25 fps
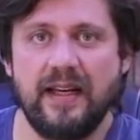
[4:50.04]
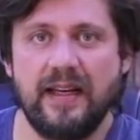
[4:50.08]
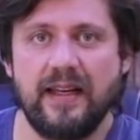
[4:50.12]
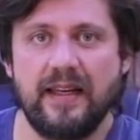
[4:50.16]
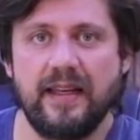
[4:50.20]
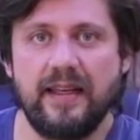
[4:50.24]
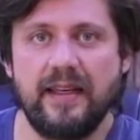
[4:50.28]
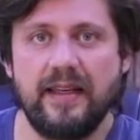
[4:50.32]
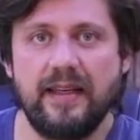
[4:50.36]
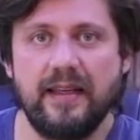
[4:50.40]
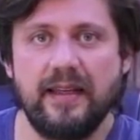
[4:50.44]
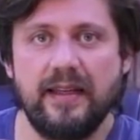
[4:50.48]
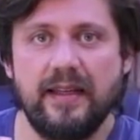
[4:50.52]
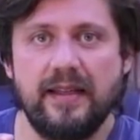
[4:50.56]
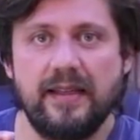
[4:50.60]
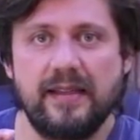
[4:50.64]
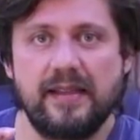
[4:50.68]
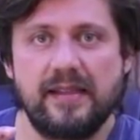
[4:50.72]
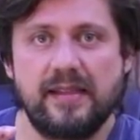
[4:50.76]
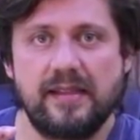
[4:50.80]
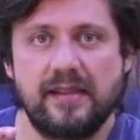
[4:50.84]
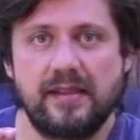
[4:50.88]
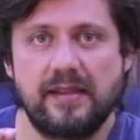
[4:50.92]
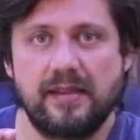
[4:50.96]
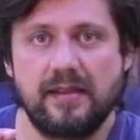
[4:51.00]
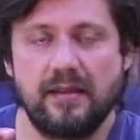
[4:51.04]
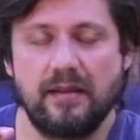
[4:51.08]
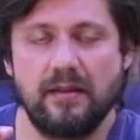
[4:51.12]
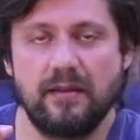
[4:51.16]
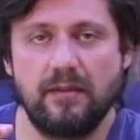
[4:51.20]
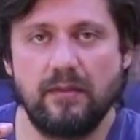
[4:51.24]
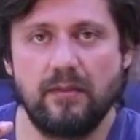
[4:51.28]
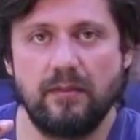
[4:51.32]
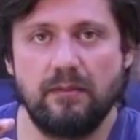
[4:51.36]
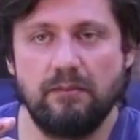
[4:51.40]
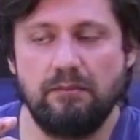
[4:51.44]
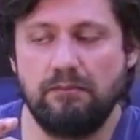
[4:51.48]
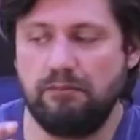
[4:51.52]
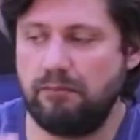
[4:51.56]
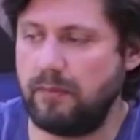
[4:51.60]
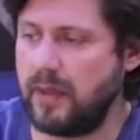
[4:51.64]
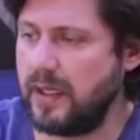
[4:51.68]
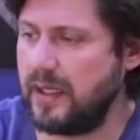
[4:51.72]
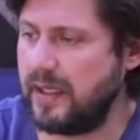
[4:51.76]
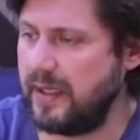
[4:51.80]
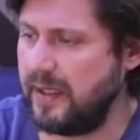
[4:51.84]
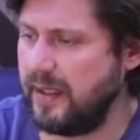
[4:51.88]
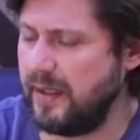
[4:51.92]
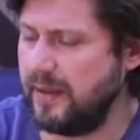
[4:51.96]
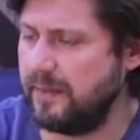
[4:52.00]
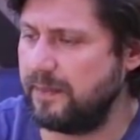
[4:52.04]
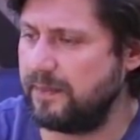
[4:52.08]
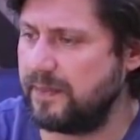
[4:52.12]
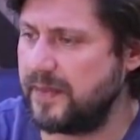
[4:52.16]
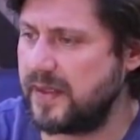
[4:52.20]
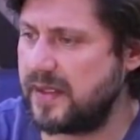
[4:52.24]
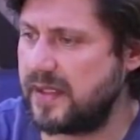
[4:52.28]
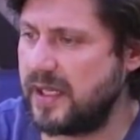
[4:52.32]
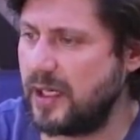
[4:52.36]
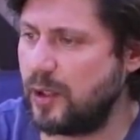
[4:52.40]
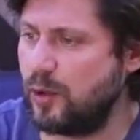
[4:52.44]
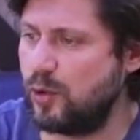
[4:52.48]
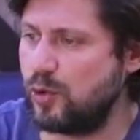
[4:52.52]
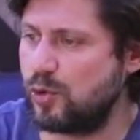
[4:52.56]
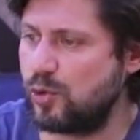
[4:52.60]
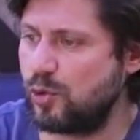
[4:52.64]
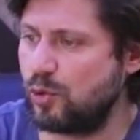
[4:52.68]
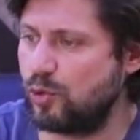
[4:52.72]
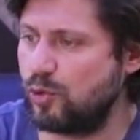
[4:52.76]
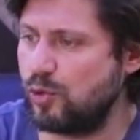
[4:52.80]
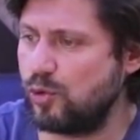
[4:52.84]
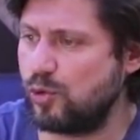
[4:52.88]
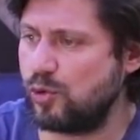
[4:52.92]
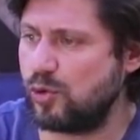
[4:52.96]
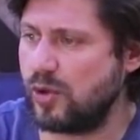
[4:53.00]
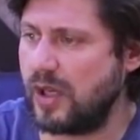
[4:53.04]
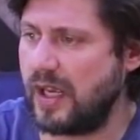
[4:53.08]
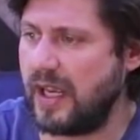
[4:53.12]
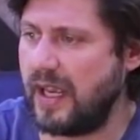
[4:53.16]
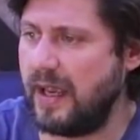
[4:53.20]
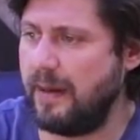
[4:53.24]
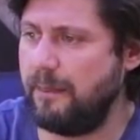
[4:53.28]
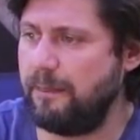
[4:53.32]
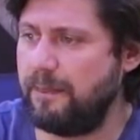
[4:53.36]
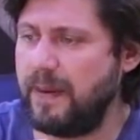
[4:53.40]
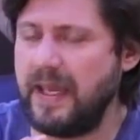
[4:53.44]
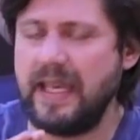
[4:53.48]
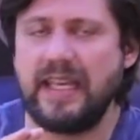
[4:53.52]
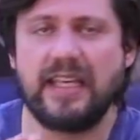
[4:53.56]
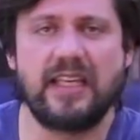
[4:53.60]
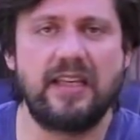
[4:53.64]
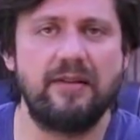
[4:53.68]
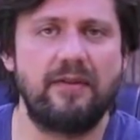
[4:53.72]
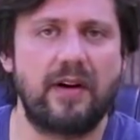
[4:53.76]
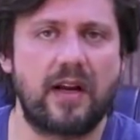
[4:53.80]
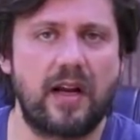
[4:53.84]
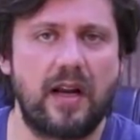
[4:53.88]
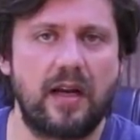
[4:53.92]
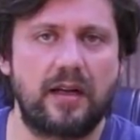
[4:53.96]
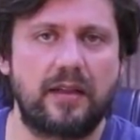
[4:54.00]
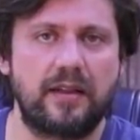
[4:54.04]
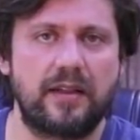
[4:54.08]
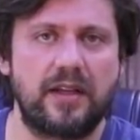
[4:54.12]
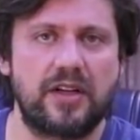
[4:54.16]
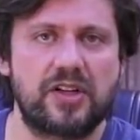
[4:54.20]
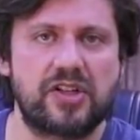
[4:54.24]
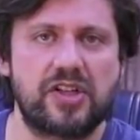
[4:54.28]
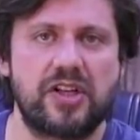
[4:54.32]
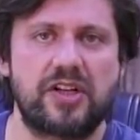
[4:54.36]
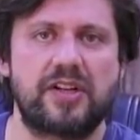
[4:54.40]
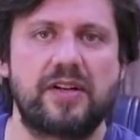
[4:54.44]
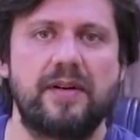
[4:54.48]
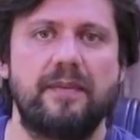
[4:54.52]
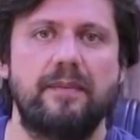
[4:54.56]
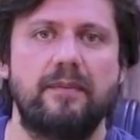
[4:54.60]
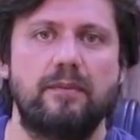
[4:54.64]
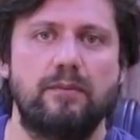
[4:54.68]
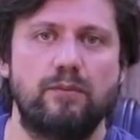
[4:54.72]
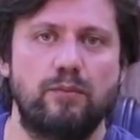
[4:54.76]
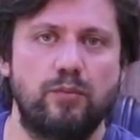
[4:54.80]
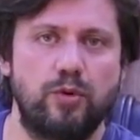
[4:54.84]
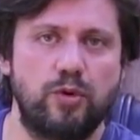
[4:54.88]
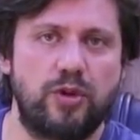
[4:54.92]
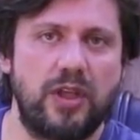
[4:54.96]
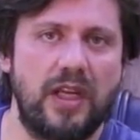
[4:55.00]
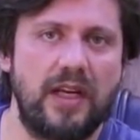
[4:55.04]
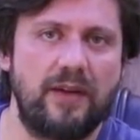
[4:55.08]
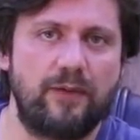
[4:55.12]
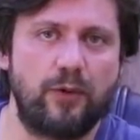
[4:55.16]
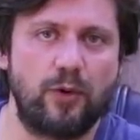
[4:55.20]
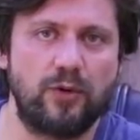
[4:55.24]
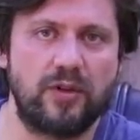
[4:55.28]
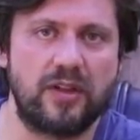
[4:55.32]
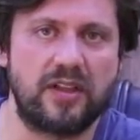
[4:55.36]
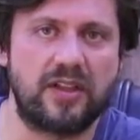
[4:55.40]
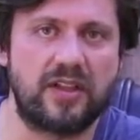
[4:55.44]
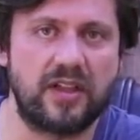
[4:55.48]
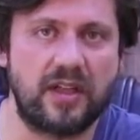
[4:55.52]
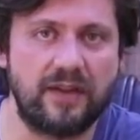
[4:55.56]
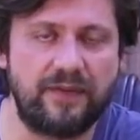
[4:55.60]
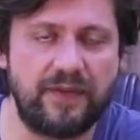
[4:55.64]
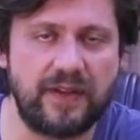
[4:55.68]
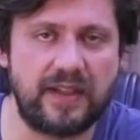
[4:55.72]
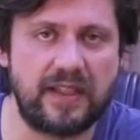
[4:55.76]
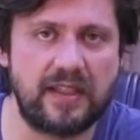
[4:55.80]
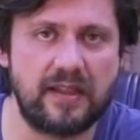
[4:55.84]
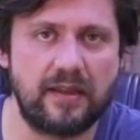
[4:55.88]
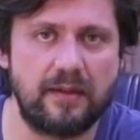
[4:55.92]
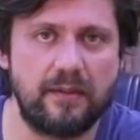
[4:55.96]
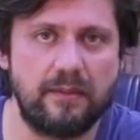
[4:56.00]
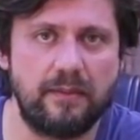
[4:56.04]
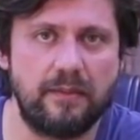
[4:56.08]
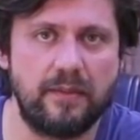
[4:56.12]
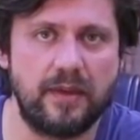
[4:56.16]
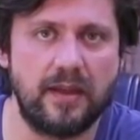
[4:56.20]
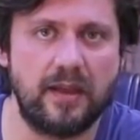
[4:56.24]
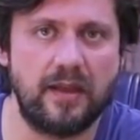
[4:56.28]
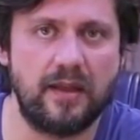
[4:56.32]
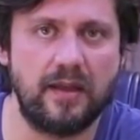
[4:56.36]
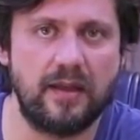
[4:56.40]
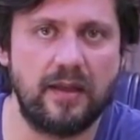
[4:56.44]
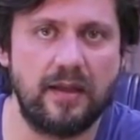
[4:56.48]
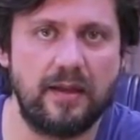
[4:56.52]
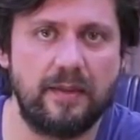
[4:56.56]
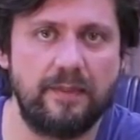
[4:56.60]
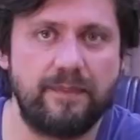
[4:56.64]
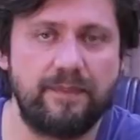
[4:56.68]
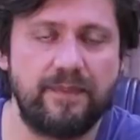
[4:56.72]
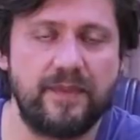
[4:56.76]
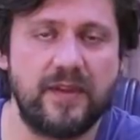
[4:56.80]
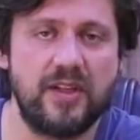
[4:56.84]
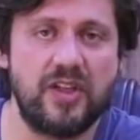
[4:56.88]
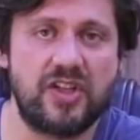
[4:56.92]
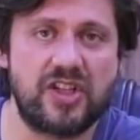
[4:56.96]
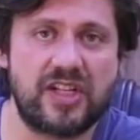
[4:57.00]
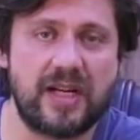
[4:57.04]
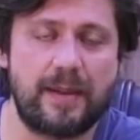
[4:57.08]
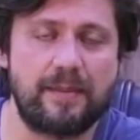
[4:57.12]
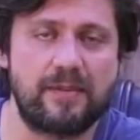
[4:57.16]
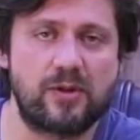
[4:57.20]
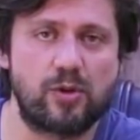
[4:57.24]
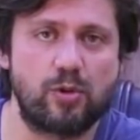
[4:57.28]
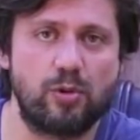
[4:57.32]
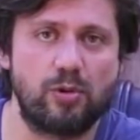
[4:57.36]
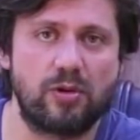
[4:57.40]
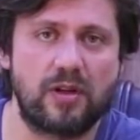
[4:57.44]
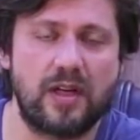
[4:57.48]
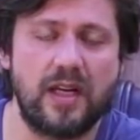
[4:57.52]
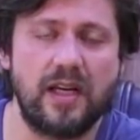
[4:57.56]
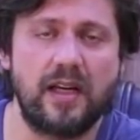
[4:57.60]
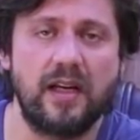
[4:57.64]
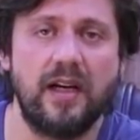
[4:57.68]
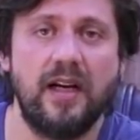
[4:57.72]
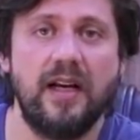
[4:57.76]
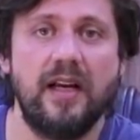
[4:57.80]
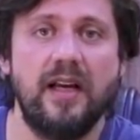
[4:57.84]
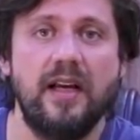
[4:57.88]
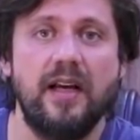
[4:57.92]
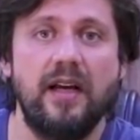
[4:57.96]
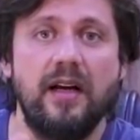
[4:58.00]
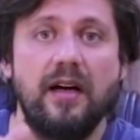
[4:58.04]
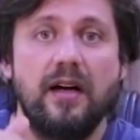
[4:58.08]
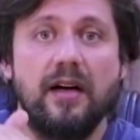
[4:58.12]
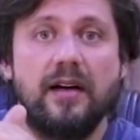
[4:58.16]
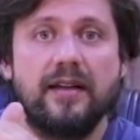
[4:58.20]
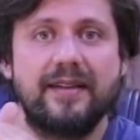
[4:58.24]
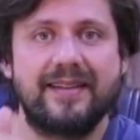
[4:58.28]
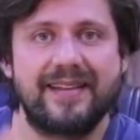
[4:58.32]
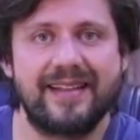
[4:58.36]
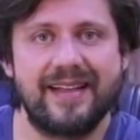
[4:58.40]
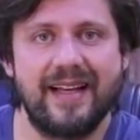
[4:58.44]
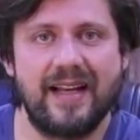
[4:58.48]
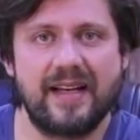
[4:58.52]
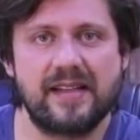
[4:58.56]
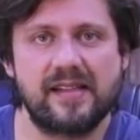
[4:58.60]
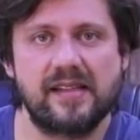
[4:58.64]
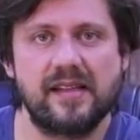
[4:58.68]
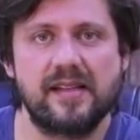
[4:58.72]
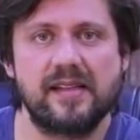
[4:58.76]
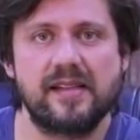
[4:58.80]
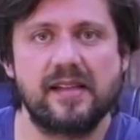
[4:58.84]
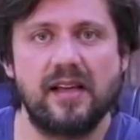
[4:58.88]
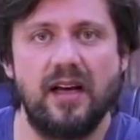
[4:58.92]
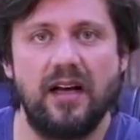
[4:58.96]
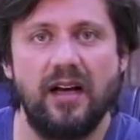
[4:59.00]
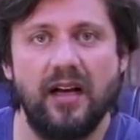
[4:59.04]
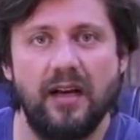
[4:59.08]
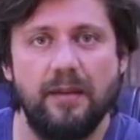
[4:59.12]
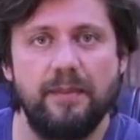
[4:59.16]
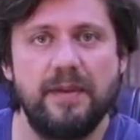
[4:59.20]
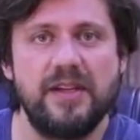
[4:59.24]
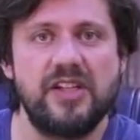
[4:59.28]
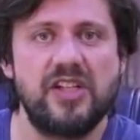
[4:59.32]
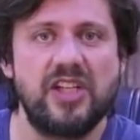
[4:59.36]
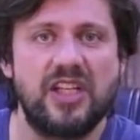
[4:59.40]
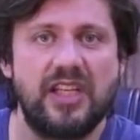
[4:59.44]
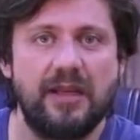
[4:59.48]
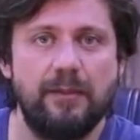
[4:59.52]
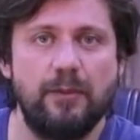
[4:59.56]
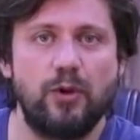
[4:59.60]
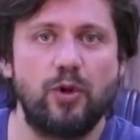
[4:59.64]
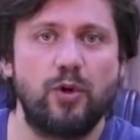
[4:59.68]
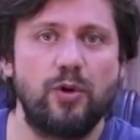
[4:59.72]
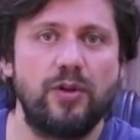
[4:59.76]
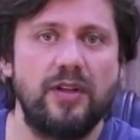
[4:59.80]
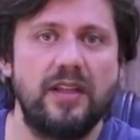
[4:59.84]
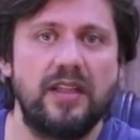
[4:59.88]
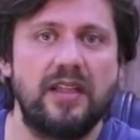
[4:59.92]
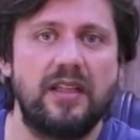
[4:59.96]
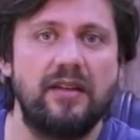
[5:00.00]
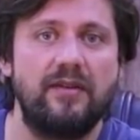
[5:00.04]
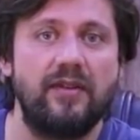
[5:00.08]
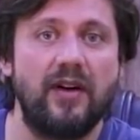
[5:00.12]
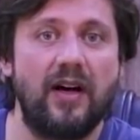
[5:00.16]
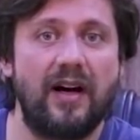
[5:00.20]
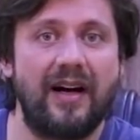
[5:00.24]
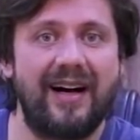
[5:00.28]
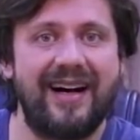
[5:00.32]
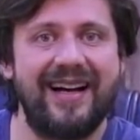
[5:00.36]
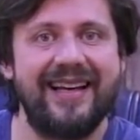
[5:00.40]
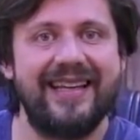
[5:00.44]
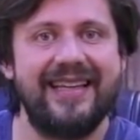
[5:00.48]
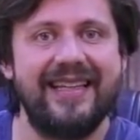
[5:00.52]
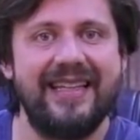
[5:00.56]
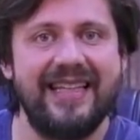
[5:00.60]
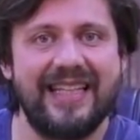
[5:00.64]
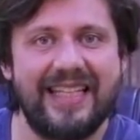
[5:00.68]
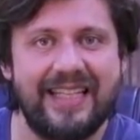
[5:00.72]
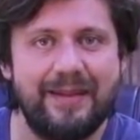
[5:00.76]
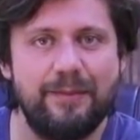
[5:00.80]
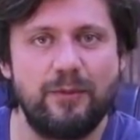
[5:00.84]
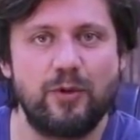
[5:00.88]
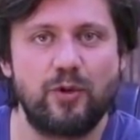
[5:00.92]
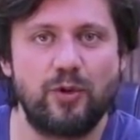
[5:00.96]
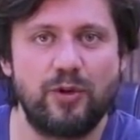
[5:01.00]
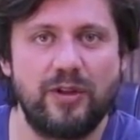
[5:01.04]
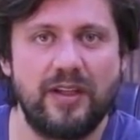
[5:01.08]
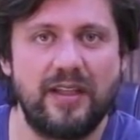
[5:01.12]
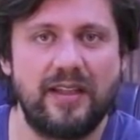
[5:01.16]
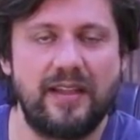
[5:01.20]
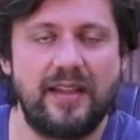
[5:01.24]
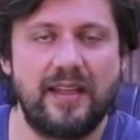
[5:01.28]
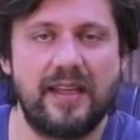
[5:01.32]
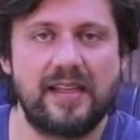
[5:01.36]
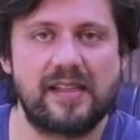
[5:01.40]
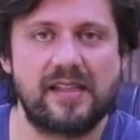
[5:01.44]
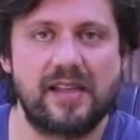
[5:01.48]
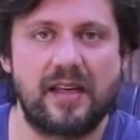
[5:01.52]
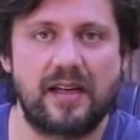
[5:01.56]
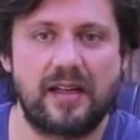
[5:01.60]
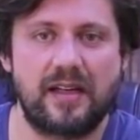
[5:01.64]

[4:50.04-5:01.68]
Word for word: E, Mali 830 MP2 var arkadaşlar. Bu telefonda grafik e, işlemcisi olarak. Hatırlarsanız A5 2017'de ve A7 2017'de ise